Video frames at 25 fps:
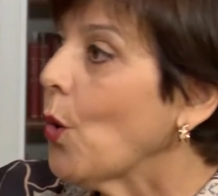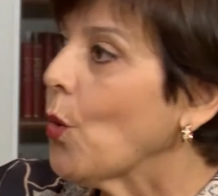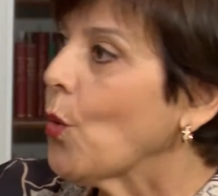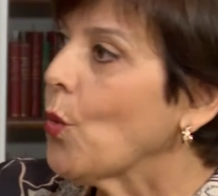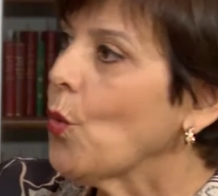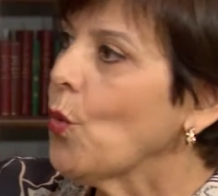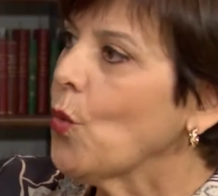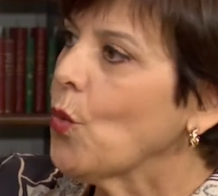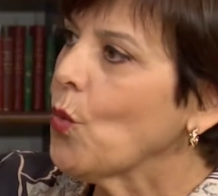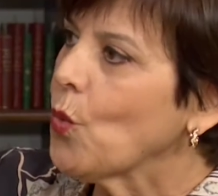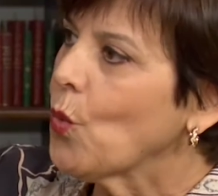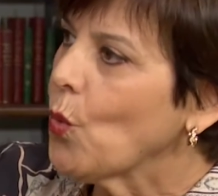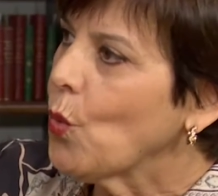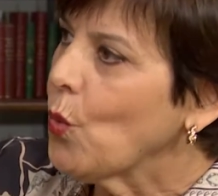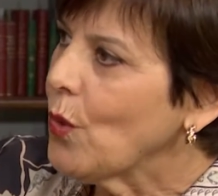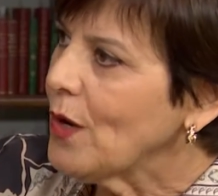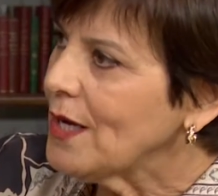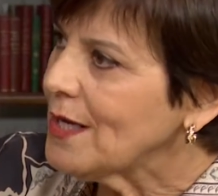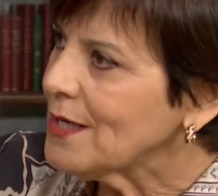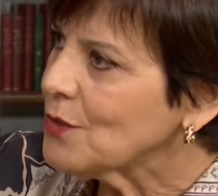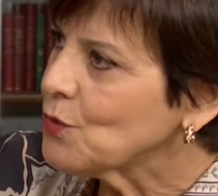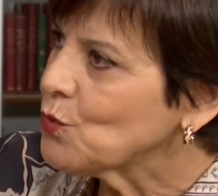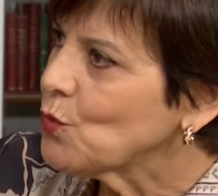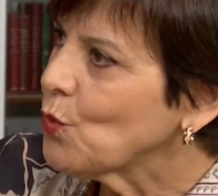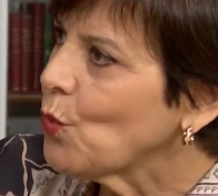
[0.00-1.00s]
o
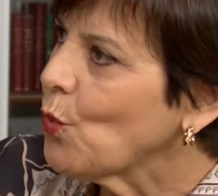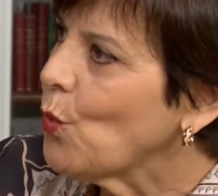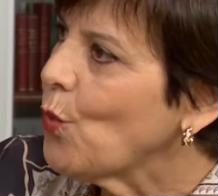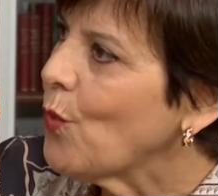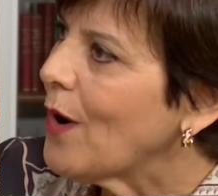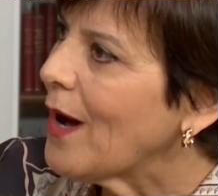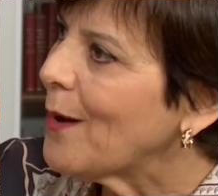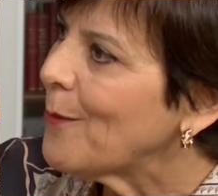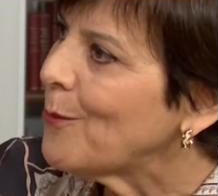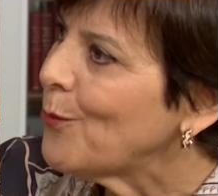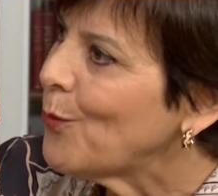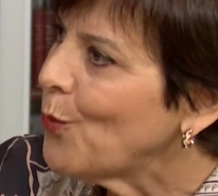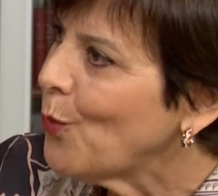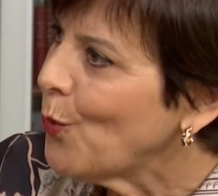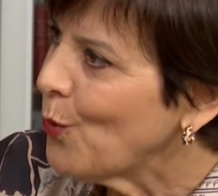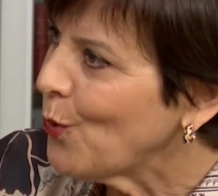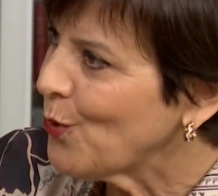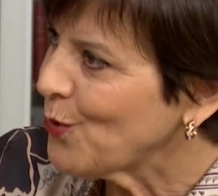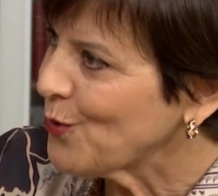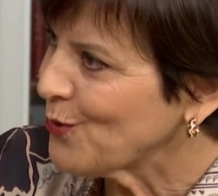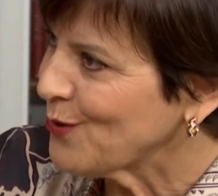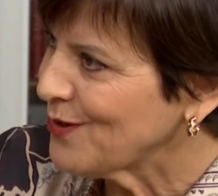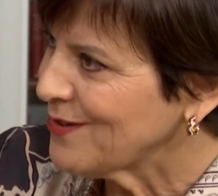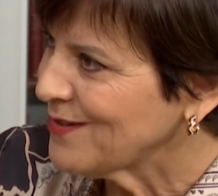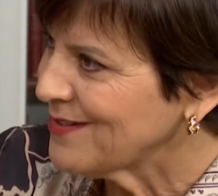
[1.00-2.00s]
quanto o
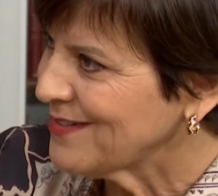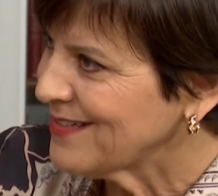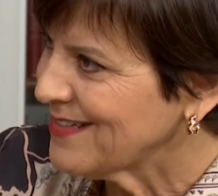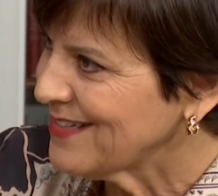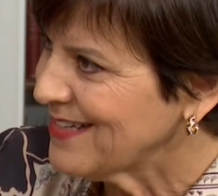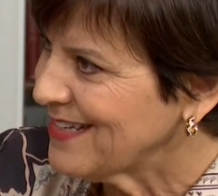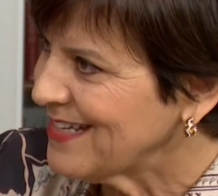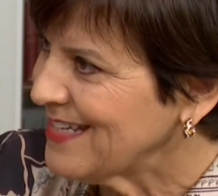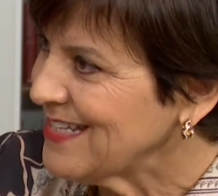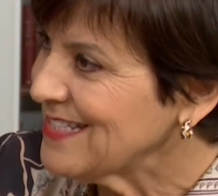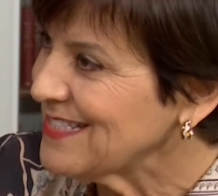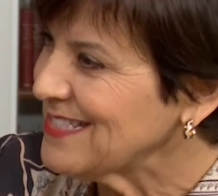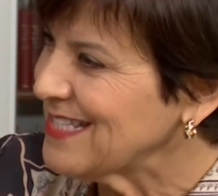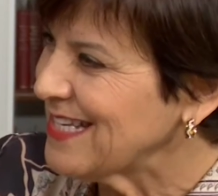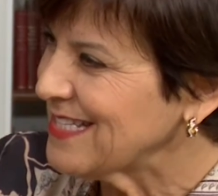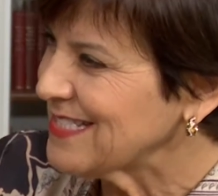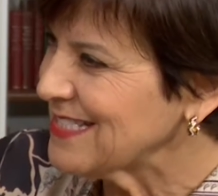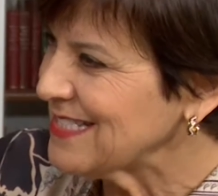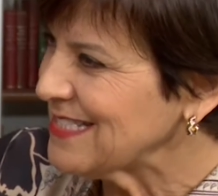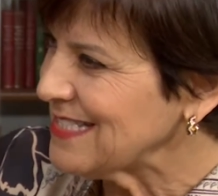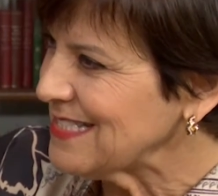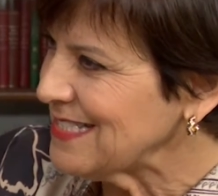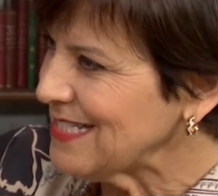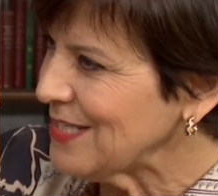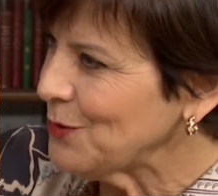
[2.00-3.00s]
amor
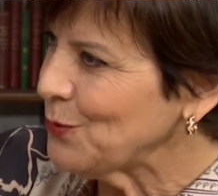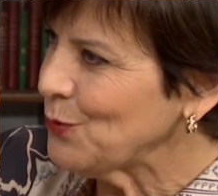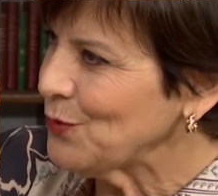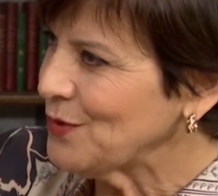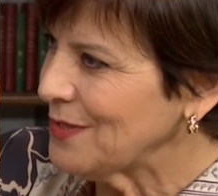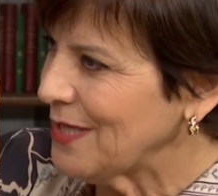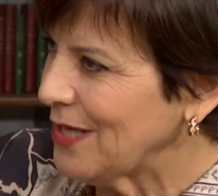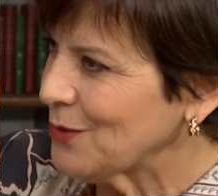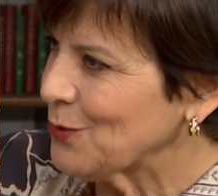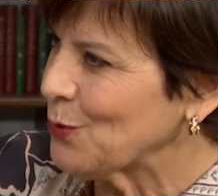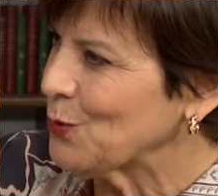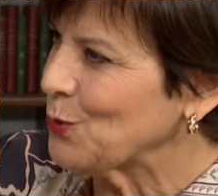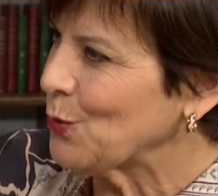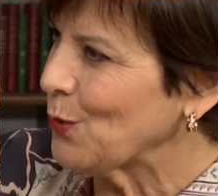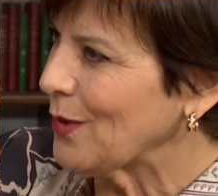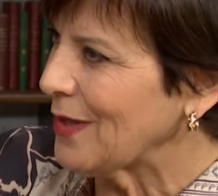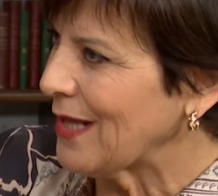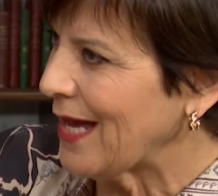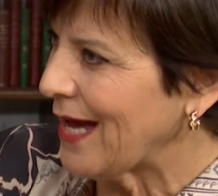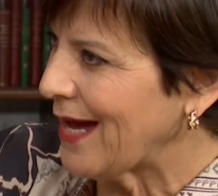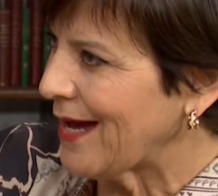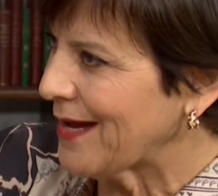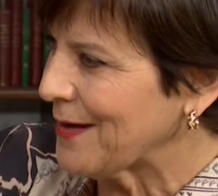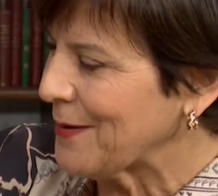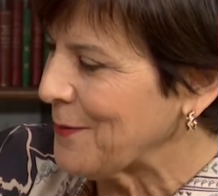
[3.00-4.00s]
exercido dentro do
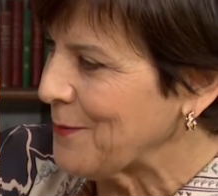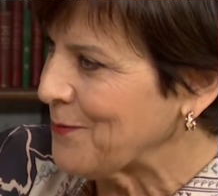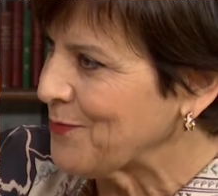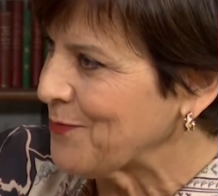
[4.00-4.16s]
lar